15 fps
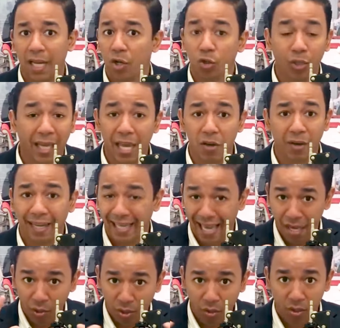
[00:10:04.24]
que, que, yo,
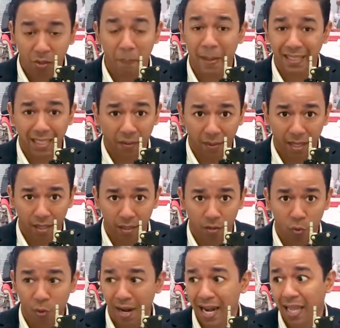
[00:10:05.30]
yo tengo para saber
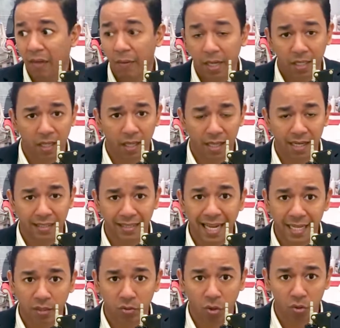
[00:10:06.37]
cuál es la debilidad
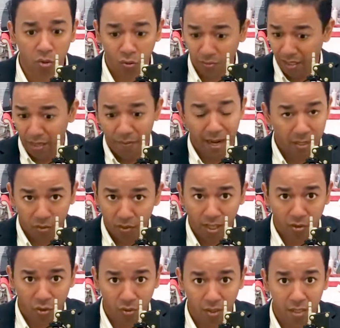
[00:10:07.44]
del, entorno, del barrio,
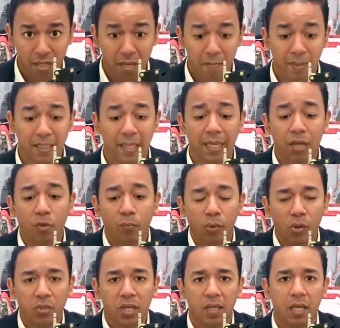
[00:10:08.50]
de la zona, para saber qué
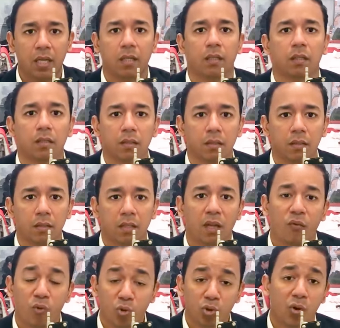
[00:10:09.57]
yo puedo hacer aquí.
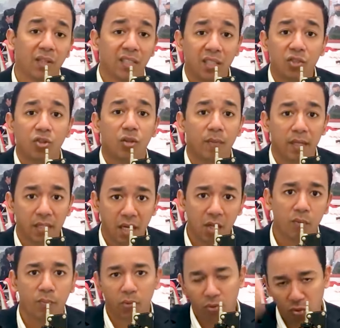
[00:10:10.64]
Y en función a ese nicho de
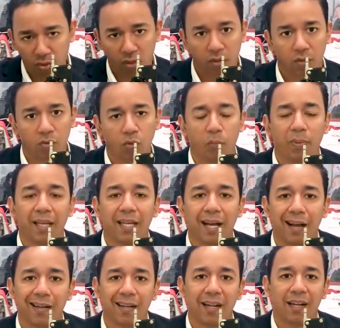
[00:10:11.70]
mercado, pues entonces
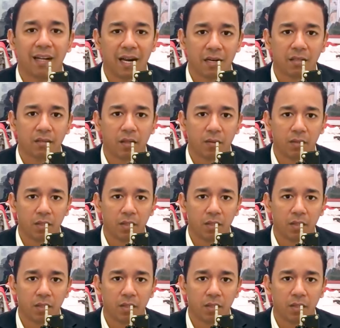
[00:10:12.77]
duplicar la